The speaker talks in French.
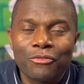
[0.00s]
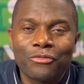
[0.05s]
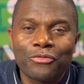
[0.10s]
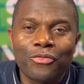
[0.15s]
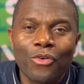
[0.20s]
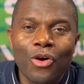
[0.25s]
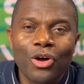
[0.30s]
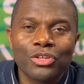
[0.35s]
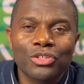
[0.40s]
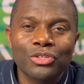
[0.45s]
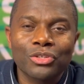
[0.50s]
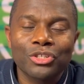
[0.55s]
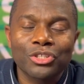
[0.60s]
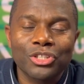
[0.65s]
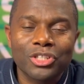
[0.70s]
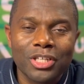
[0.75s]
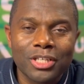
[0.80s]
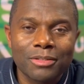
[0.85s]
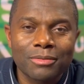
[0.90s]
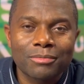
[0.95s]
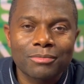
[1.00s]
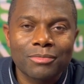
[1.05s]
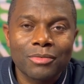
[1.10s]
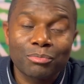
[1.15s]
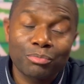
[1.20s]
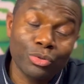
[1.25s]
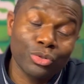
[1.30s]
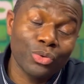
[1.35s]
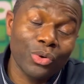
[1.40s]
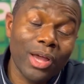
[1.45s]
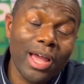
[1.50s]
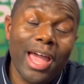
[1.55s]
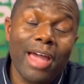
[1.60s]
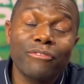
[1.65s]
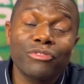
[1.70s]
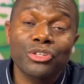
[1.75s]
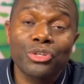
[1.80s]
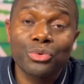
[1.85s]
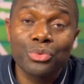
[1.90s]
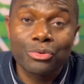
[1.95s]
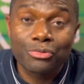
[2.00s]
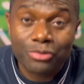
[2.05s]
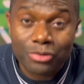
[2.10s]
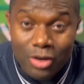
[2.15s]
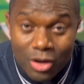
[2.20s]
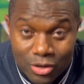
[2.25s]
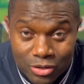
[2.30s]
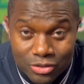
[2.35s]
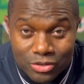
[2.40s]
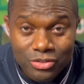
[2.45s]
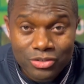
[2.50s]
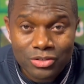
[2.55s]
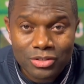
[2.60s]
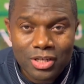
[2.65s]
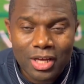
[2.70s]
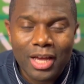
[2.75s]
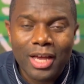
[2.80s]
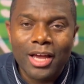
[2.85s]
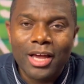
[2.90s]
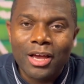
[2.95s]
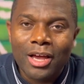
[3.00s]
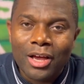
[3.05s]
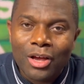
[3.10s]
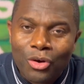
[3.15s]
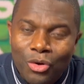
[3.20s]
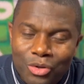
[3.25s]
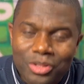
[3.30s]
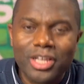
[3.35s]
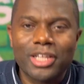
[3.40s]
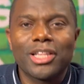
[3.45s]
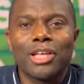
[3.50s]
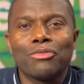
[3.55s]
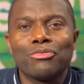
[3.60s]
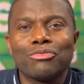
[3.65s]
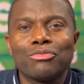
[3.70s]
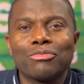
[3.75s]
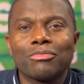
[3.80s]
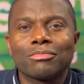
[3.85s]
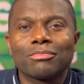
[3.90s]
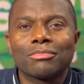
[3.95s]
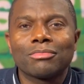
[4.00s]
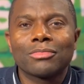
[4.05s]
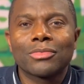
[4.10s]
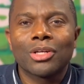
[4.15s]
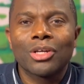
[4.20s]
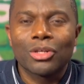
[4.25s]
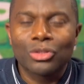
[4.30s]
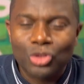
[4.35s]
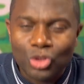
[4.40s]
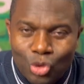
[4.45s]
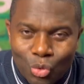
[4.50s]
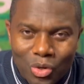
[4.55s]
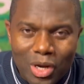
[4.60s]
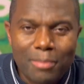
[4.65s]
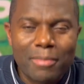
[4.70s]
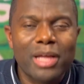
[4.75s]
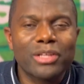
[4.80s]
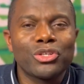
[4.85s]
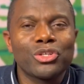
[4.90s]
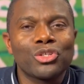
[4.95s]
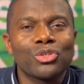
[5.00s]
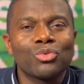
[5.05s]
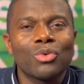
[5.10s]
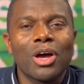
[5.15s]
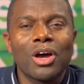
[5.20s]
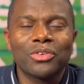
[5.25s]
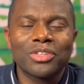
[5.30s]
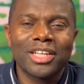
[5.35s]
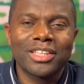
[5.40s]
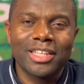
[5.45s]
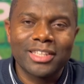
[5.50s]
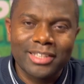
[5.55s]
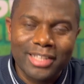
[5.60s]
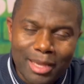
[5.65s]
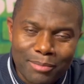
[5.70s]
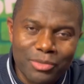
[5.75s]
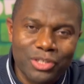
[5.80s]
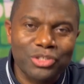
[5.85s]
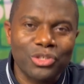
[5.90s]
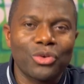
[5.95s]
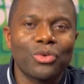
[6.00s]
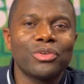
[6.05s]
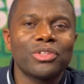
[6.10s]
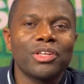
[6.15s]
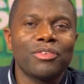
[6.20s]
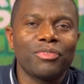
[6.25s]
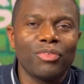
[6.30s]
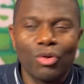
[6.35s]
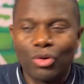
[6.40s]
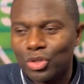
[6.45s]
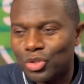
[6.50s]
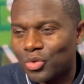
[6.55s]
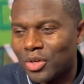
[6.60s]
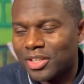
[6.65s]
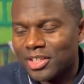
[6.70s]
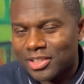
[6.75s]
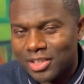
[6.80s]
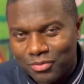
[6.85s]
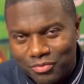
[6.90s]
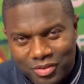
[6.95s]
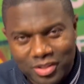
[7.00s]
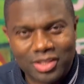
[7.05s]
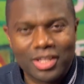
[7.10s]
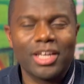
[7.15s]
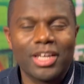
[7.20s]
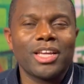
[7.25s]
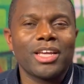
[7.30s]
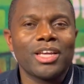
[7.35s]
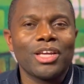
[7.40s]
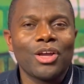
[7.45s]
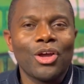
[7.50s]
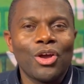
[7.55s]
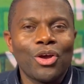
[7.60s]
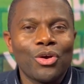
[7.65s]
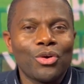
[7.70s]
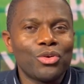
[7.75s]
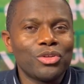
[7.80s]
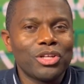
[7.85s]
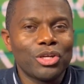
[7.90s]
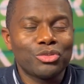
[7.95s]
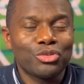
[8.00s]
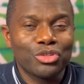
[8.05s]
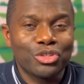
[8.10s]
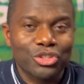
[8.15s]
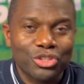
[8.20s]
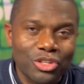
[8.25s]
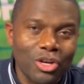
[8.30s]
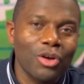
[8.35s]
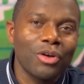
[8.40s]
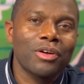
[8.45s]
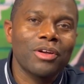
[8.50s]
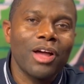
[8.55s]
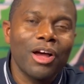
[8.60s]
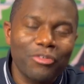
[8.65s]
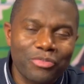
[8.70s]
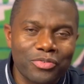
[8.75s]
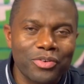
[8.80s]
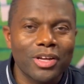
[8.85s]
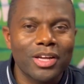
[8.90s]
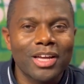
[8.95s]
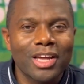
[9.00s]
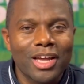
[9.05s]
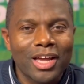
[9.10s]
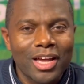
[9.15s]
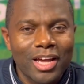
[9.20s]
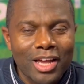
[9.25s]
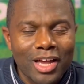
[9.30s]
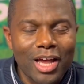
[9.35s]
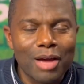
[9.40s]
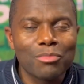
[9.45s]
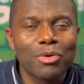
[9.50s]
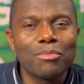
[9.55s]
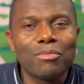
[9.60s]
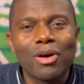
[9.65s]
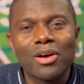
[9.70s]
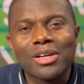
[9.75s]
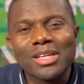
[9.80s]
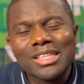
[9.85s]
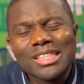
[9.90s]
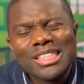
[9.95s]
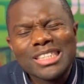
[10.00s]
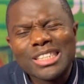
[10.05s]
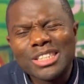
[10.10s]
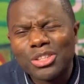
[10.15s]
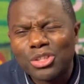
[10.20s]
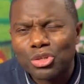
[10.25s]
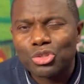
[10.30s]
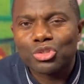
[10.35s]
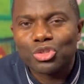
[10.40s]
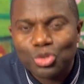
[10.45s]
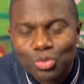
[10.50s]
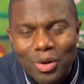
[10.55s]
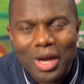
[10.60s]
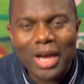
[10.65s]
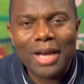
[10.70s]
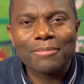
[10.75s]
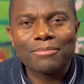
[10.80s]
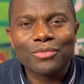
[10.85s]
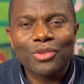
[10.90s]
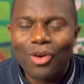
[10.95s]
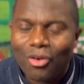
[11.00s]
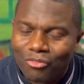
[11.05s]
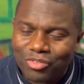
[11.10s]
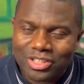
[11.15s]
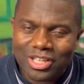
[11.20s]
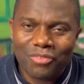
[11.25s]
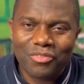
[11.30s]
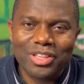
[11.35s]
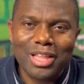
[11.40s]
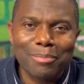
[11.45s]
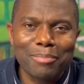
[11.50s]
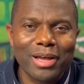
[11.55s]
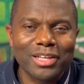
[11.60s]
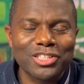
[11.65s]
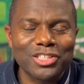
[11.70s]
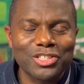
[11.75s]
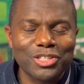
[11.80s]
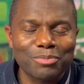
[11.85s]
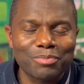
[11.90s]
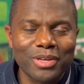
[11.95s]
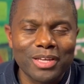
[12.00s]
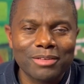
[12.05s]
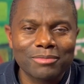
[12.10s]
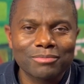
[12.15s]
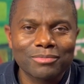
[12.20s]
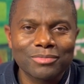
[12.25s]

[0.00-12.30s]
Force Jeune, plutôt FGU France, connectez-vous. Tous les mardis soirs, on a des thèmes ici qu'on défend, on reçoit des invités, on a du chant, enfin, un moment de joie. On vous invite à participer,